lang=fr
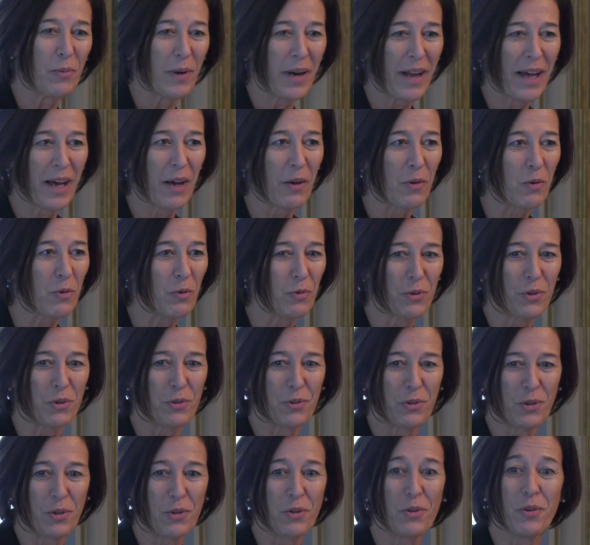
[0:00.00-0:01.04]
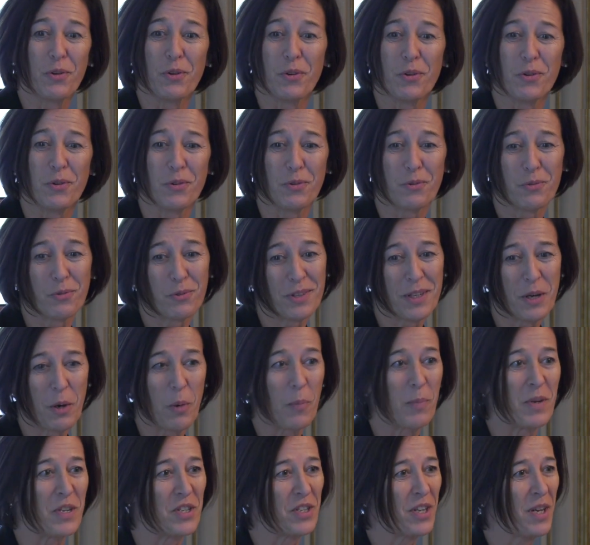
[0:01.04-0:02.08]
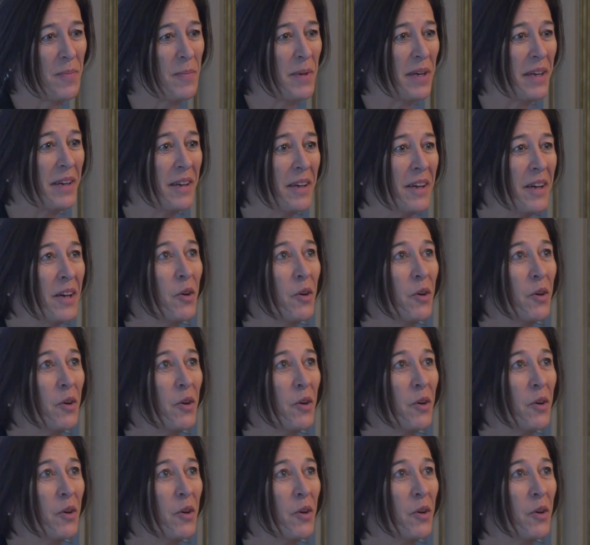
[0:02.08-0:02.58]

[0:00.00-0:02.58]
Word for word: Voilà, un contretemps euh, nous y a empêchés, mais